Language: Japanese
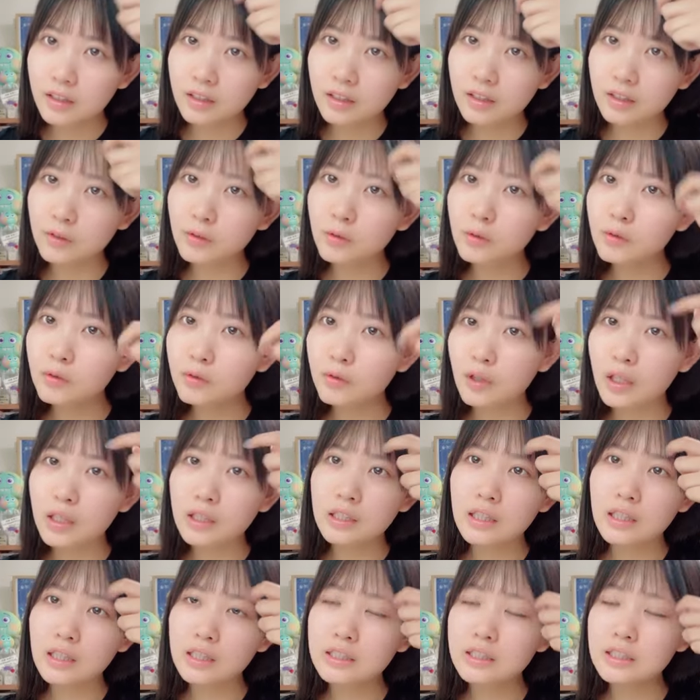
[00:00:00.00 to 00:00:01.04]
なんかどんどん
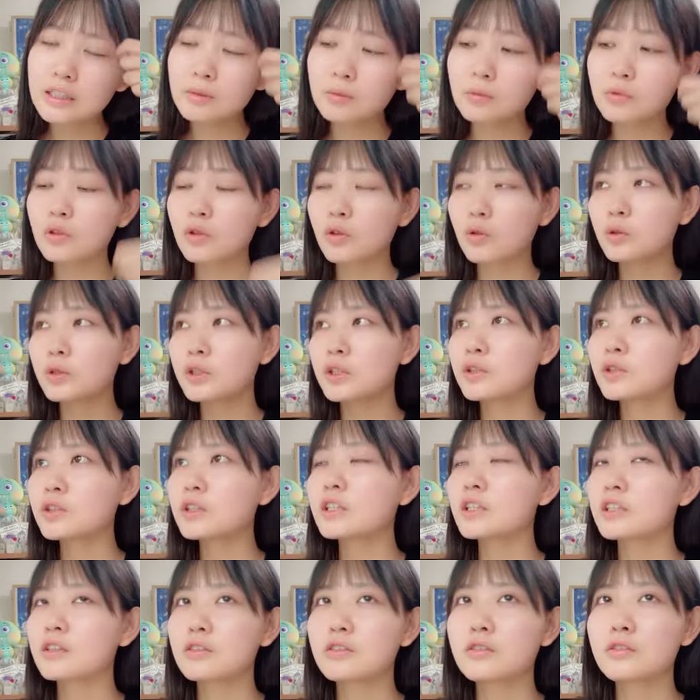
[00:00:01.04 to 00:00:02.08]
新しいものが押し寄
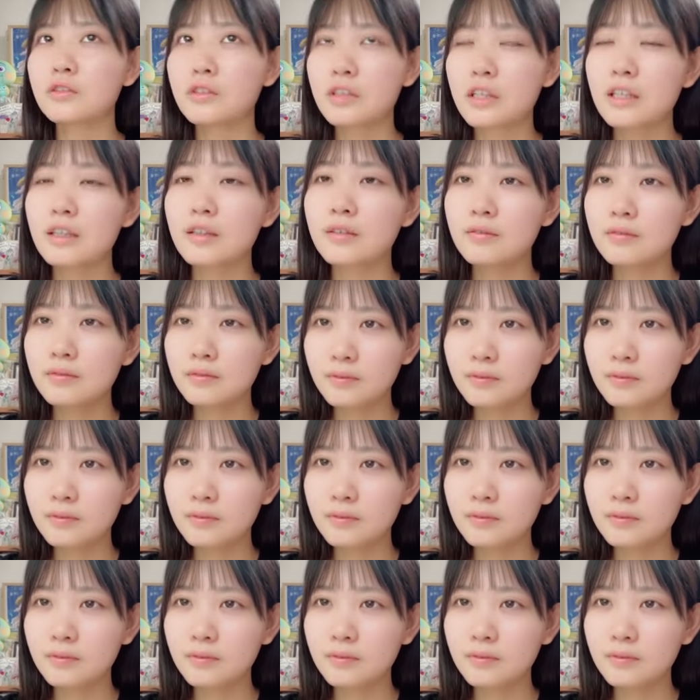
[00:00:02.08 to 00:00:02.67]
せてくるので